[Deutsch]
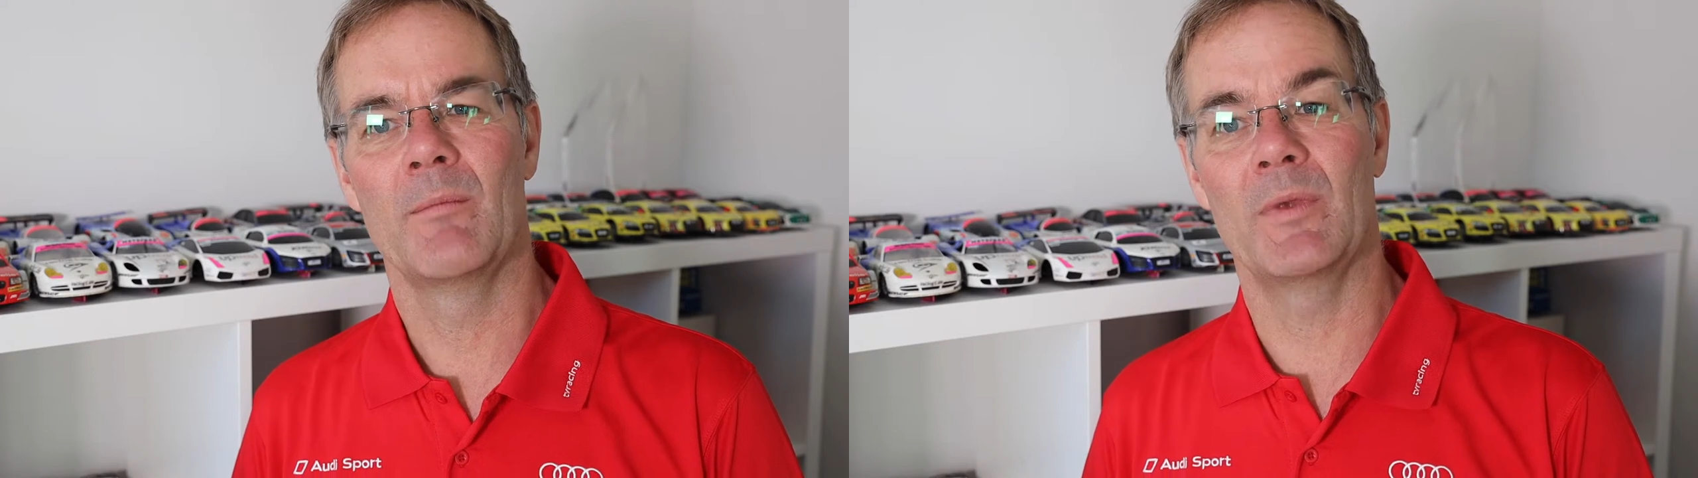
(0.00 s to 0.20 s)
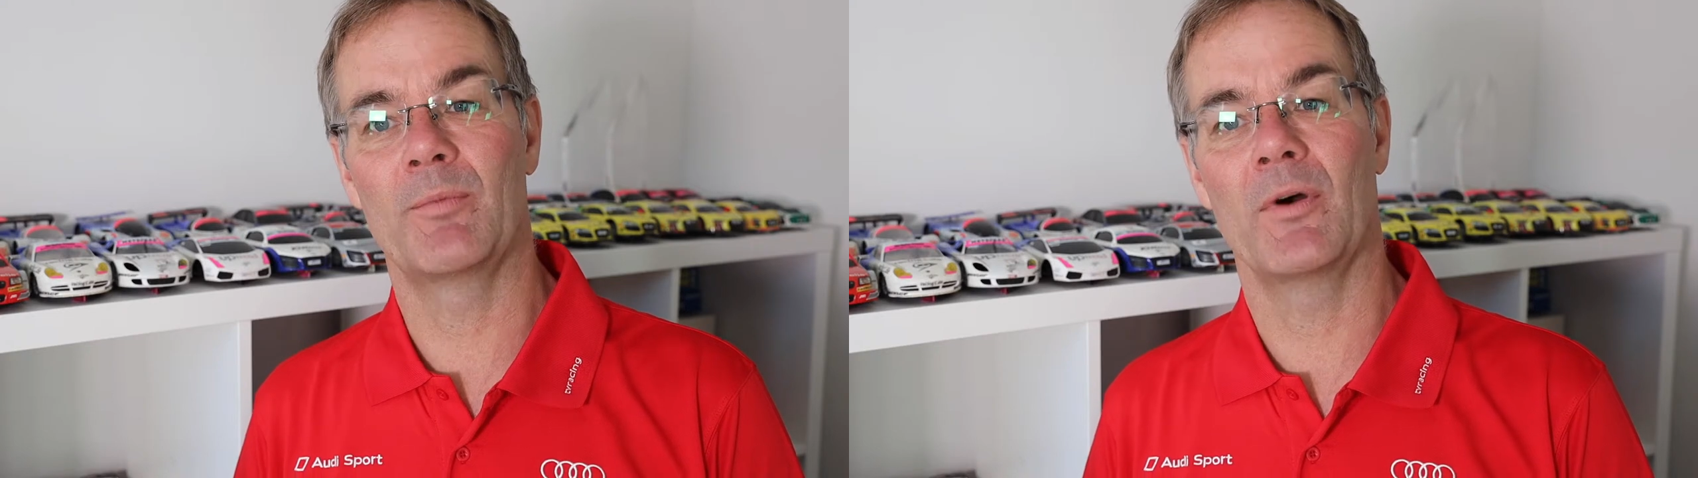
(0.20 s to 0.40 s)

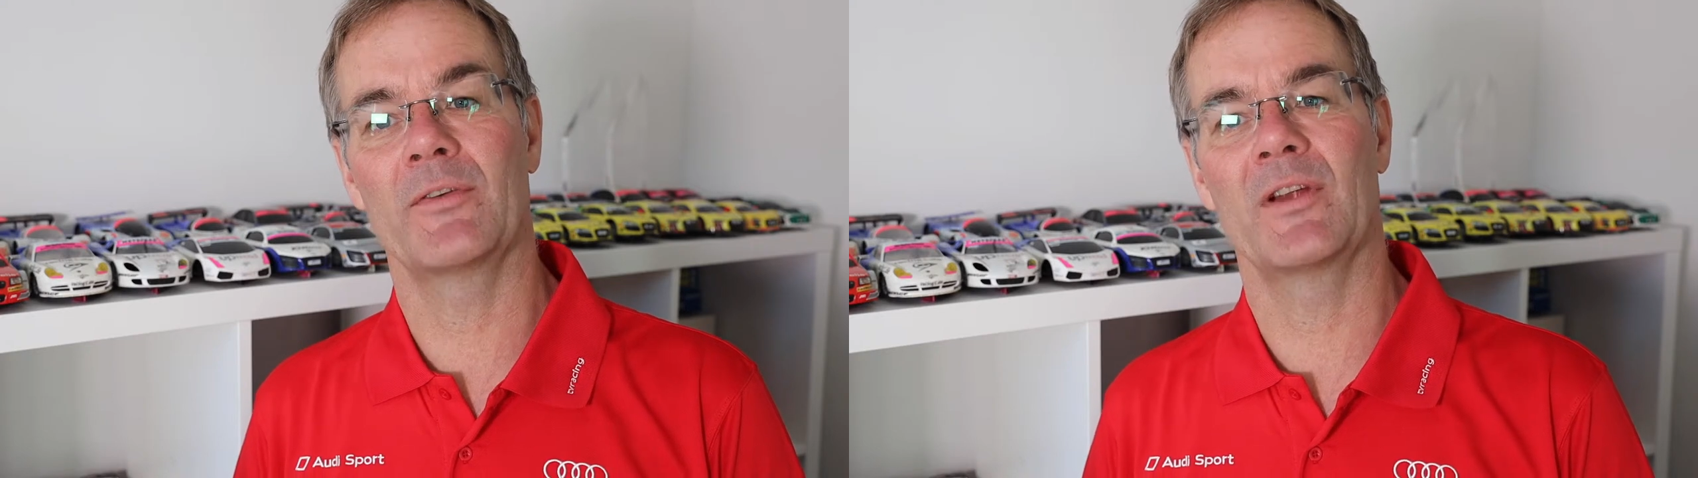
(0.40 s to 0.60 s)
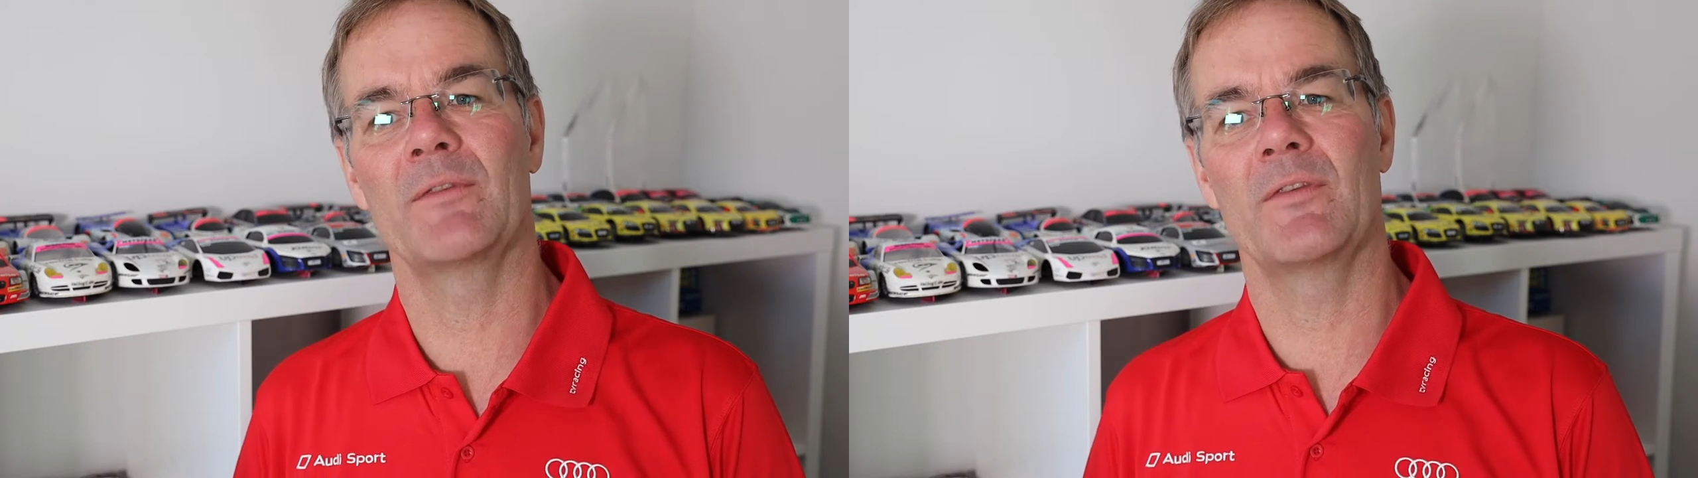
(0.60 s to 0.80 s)
Mit
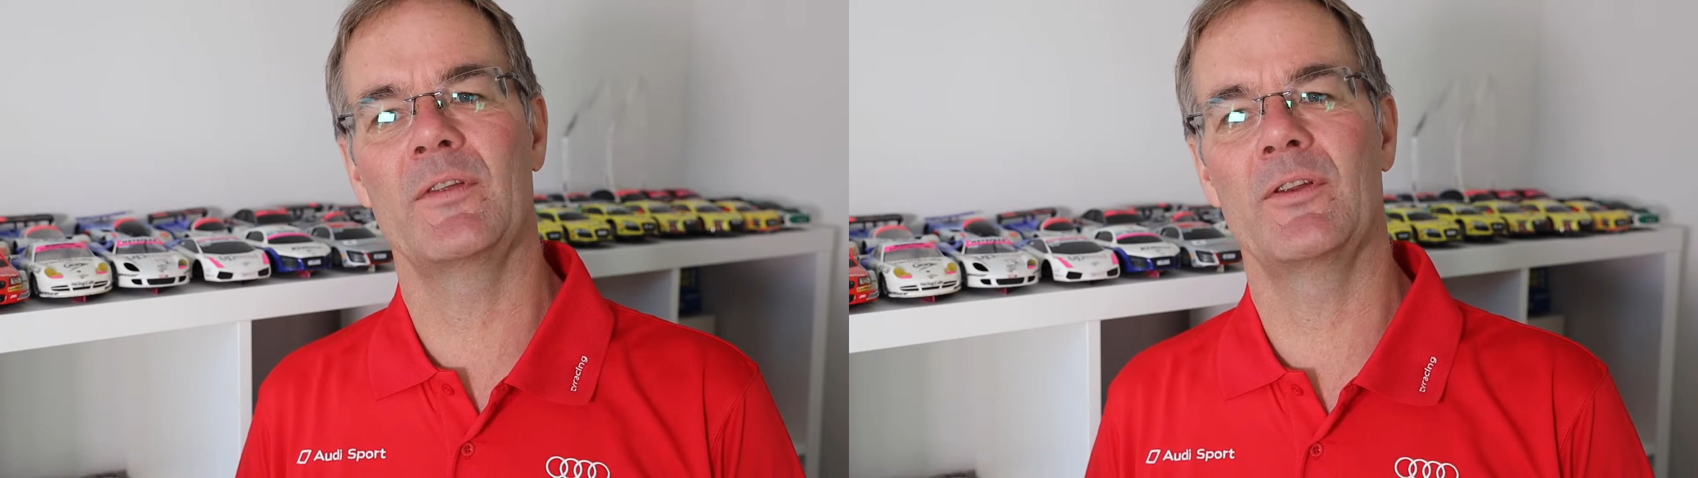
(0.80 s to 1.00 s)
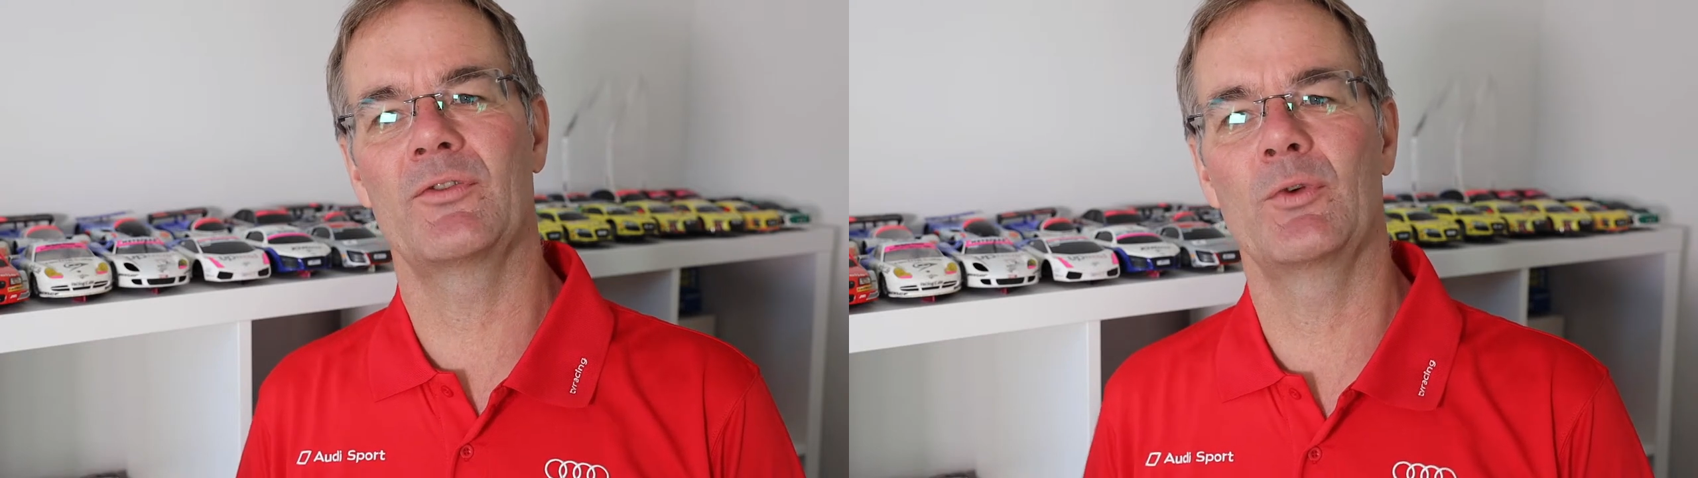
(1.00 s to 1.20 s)
Porsche haben wir
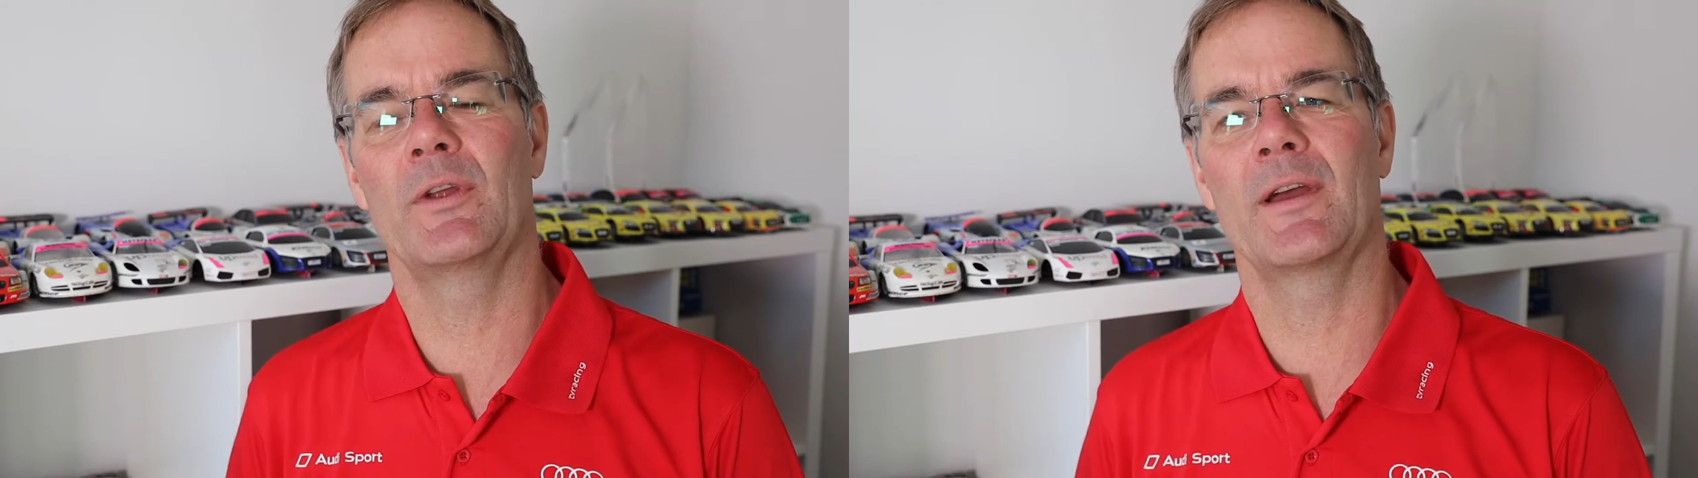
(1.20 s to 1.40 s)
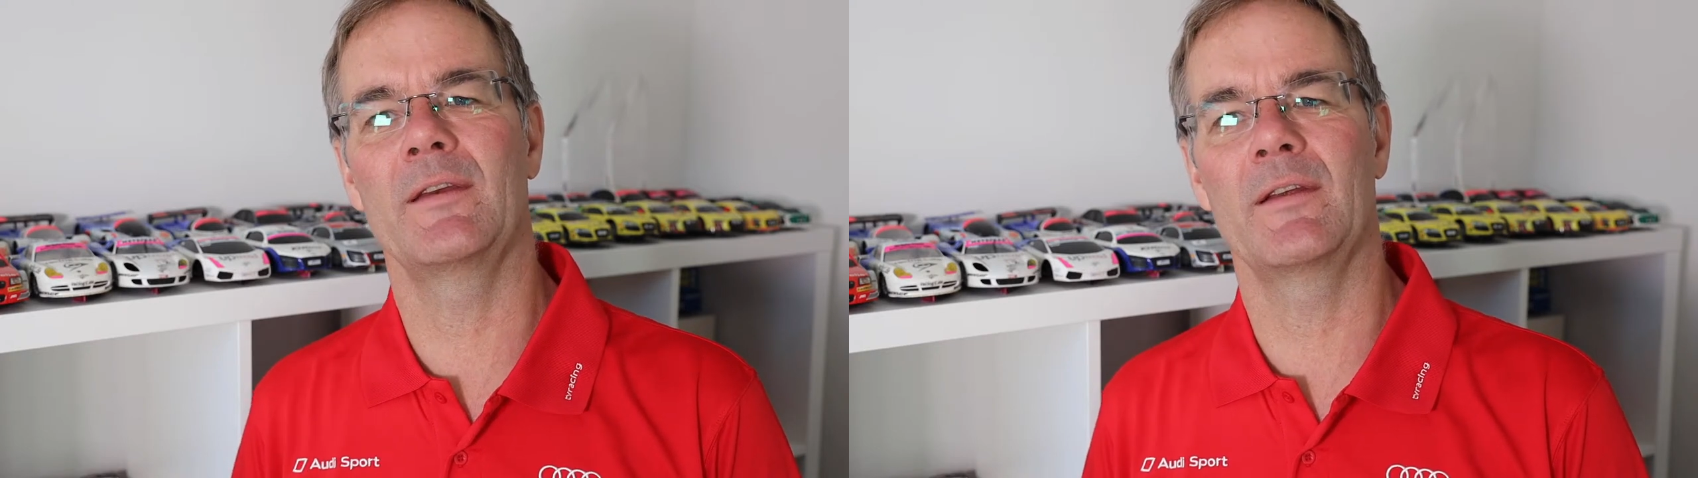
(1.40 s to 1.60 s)
viele
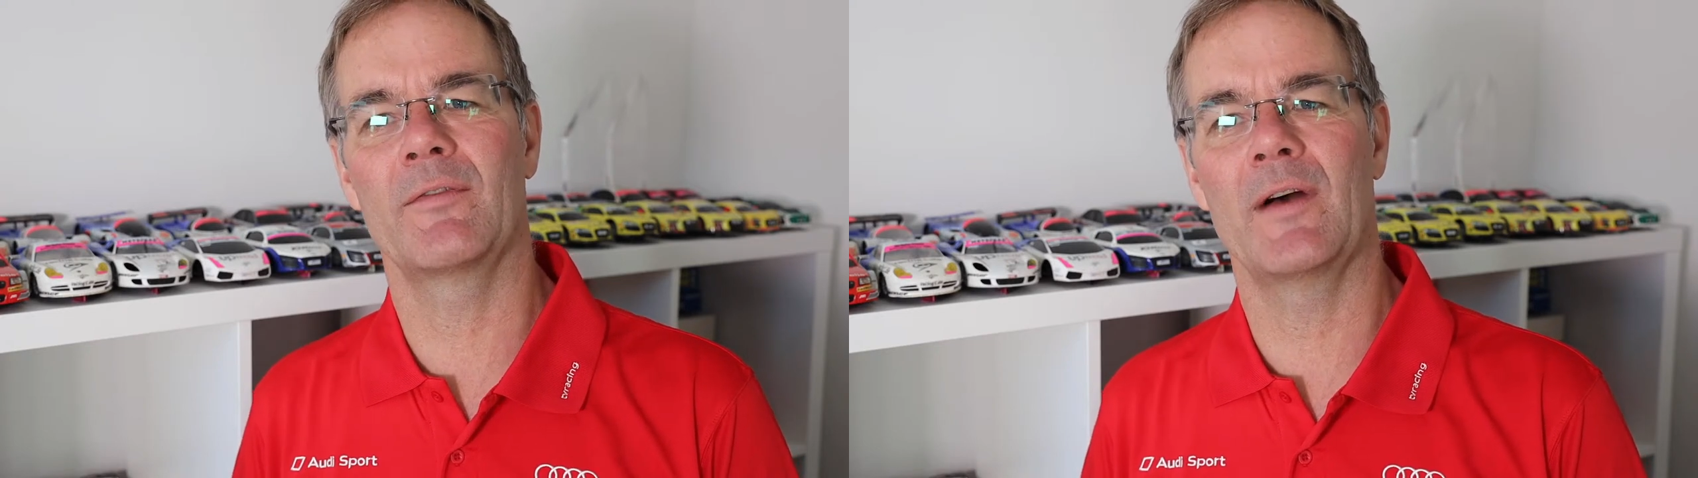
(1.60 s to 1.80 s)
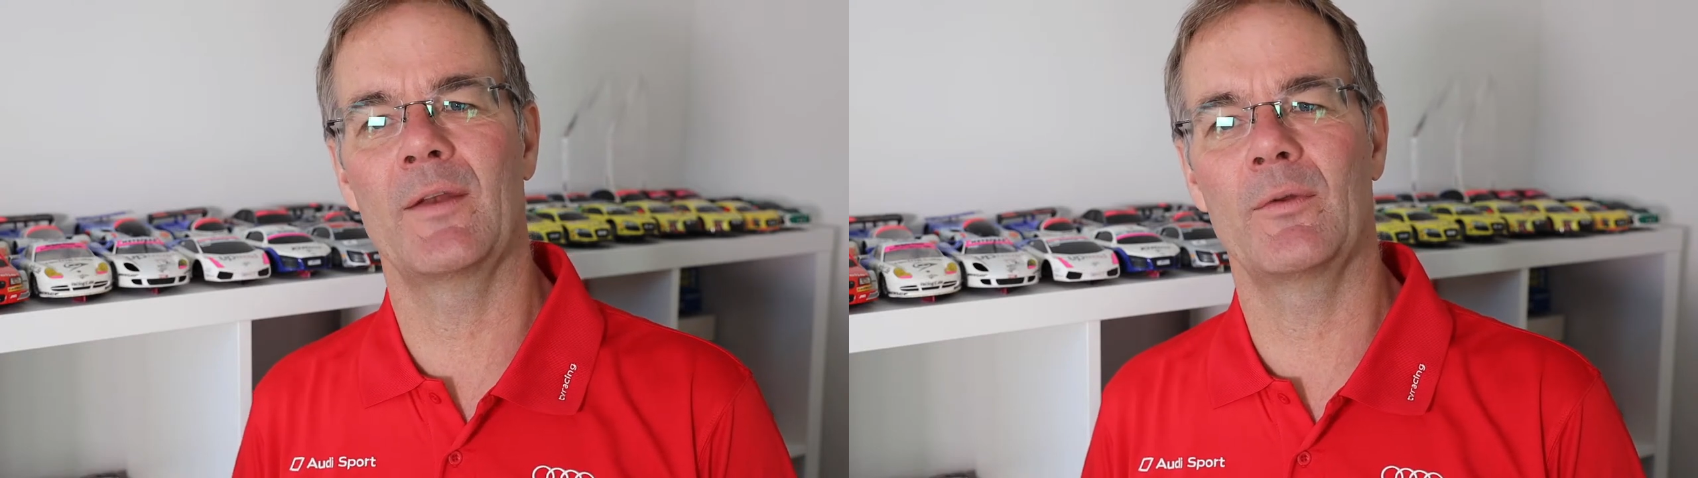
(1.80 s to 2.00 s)
schöne Rennen gefahren.